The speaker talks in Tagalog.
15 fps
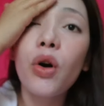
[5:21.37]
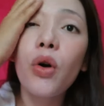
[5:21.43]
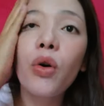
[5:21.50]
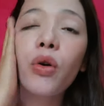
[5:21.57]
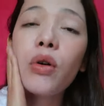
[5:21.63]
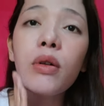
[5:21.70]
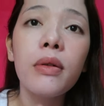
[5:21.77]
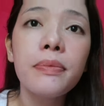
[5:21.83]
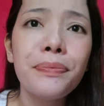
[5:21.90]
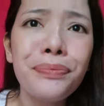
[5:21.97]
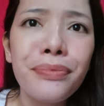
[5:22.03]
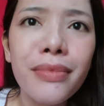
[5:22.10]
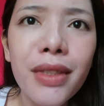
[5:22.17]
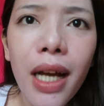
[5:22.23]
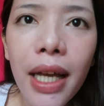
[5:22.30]
So, kung...
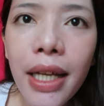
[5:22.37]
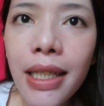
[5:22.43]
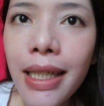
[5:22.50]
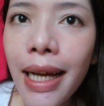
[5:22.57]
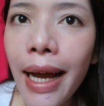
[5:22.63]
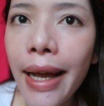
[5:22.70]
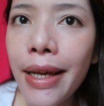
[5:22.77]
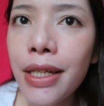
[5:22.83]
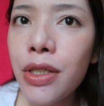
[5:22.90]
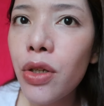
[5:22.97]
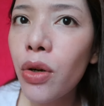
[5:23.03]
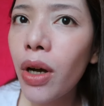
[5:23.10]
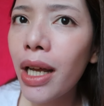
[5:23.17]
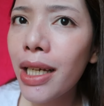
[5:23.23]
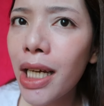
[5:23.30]
Ayan siya guys.
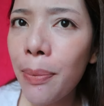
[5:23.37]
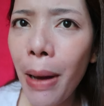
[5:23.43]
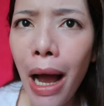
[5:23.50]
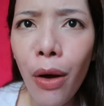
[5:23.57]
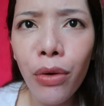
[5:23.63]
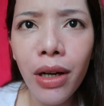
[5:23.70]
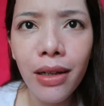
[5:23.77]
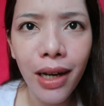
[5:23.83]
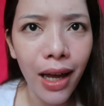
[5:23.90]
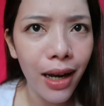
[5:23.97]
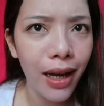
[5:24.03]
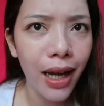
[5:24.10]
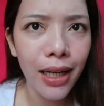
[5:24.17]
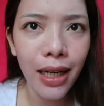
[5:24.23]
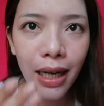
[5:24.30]
So, kanina pa ako
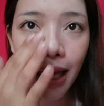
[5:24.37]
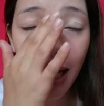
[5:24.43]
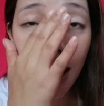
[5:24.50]
naglalagay ng